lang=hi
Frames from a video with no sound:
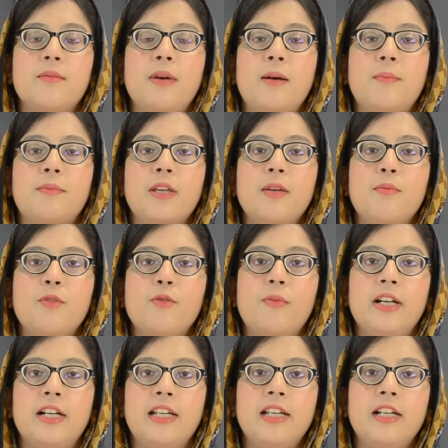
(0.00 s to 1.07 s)
जब आपकी
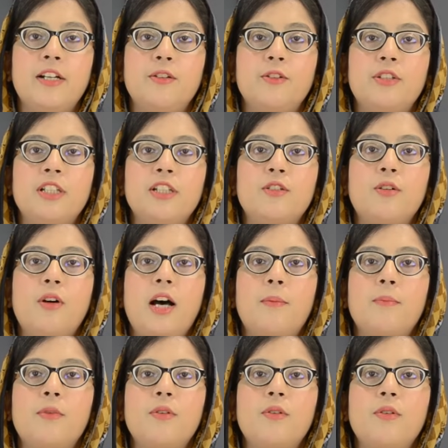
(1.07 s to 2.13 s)
प्यूबर्टी हिट होती है तो
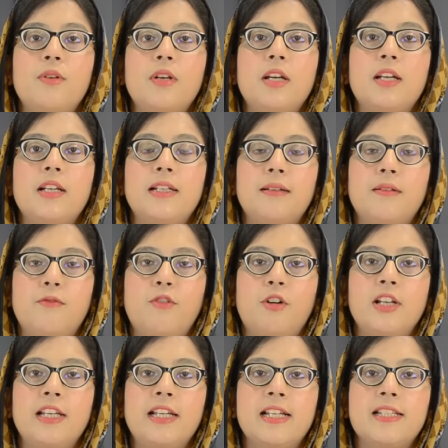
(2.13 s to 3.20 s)
आपको
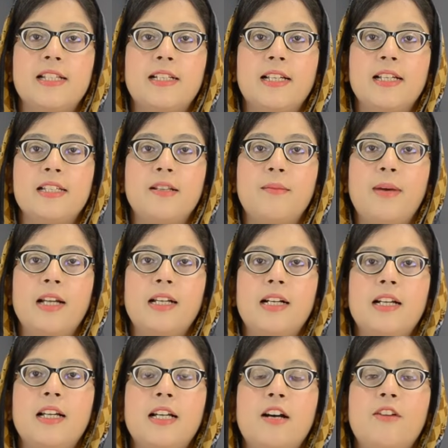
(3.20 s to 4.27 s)
फॉलिक एसिड का इस्तेमाल
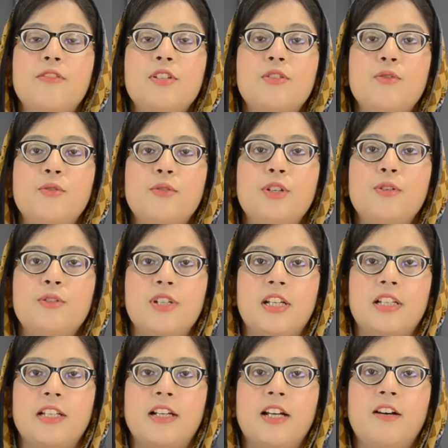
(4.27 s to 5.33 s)
करना काफ़ी ज़रूरी हो
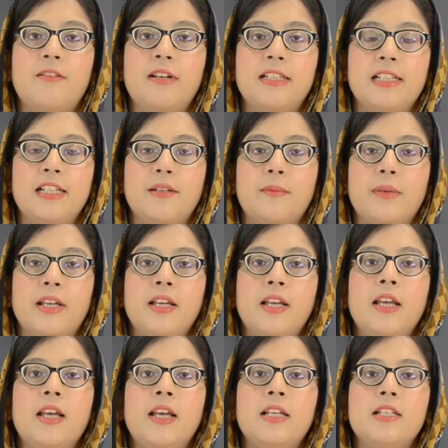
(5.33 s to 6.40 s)
जाता है ख़वातीन में
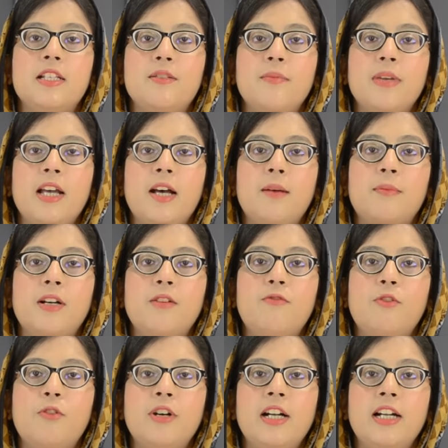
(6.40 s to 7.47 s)
जिसमें आपका
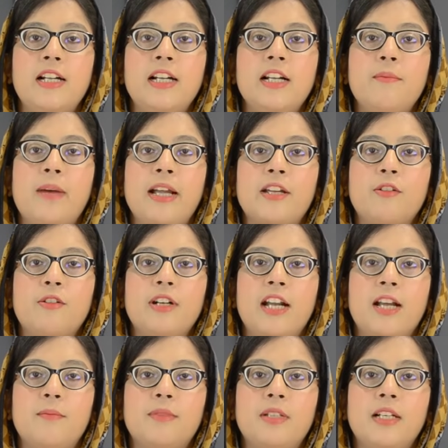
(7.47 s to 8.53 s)
400
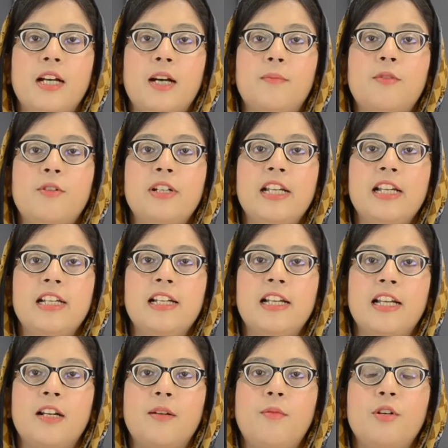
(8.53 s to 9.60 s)
माइक्रोग्राम तक आपको डेली
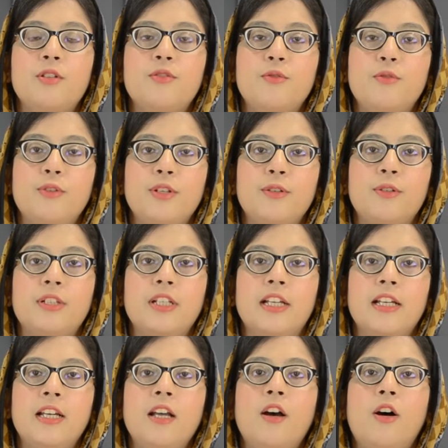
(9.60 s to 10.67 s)
लेना बहुत ज़रूरी होता
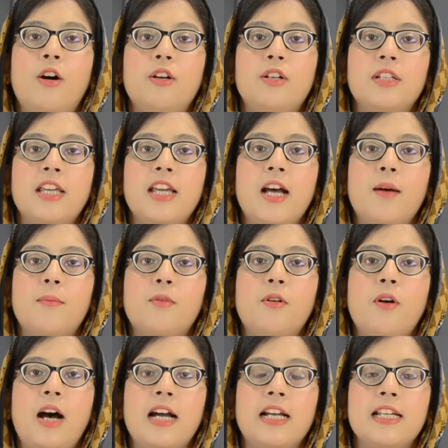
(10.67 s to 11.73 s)
है और ये
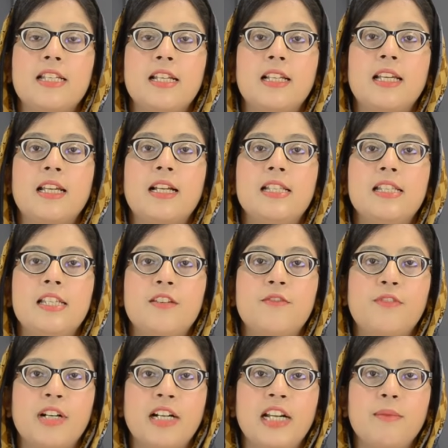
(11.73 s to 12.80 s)
आपको आगे चल के
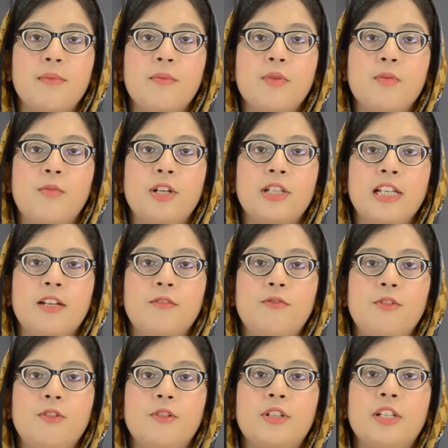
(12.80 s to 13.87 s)
कंसीव करने में भी बहुत
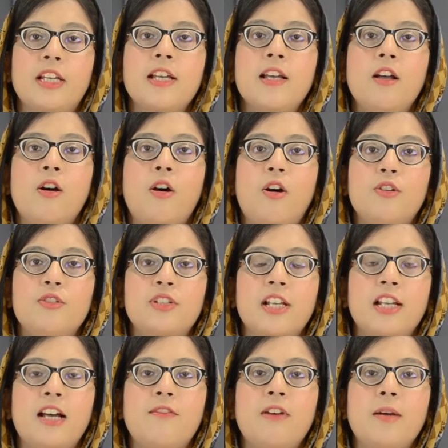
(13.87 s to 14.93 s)
हेल्पफुल होता है और
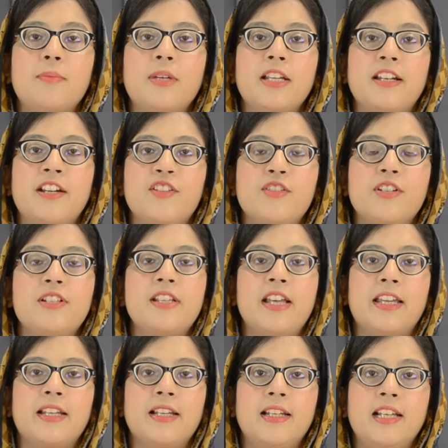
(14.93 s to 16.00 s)
उसके अलावा आपकी नेचुरल
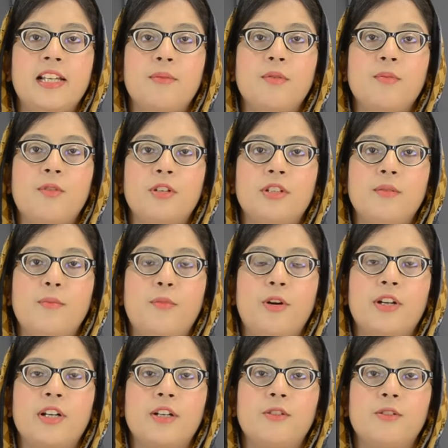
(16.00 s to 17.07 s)
साइकिल के लिए भी बहुत
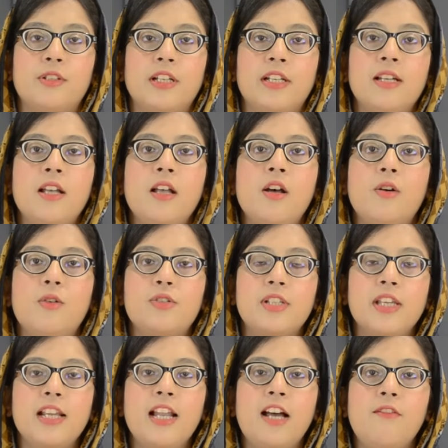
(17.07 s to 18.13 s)
इंपॉर्टेंट होता है
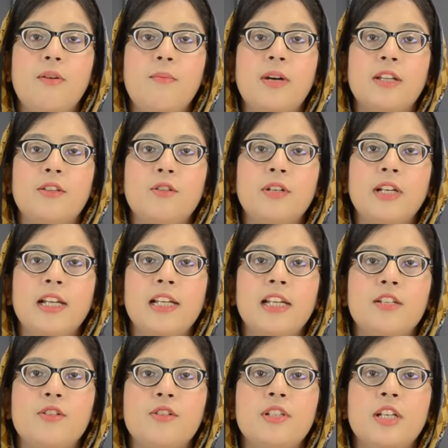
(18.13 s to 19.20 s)
उसके अलावा मर्दों के
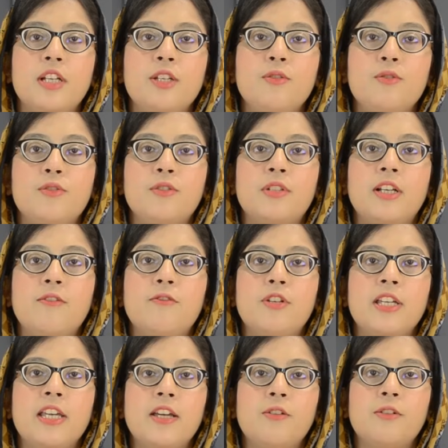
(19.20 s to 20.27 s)
लिए जो इसका यूज़ होता है वो
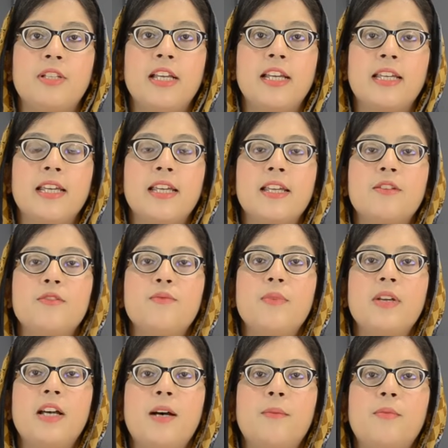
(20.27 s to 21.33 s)
ये होता है कि
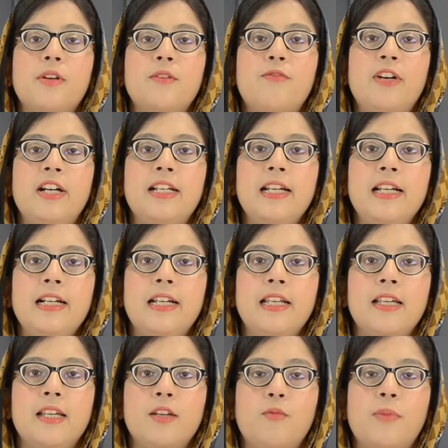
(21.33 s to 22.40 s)
उसमें आपकी
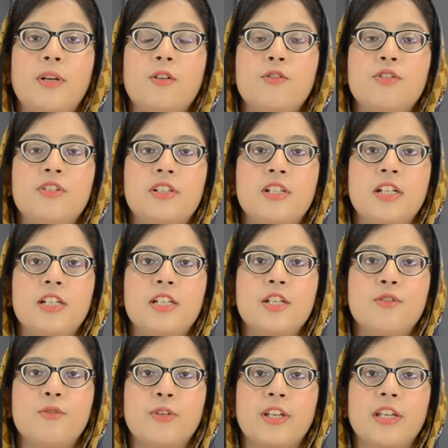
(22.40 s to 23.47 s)
फ़र्टिलिटी के ऊपर कुछ
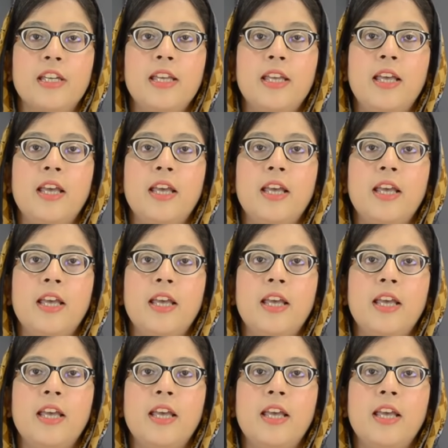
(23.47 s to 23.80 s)
रिसर्चेज़ हुई हैं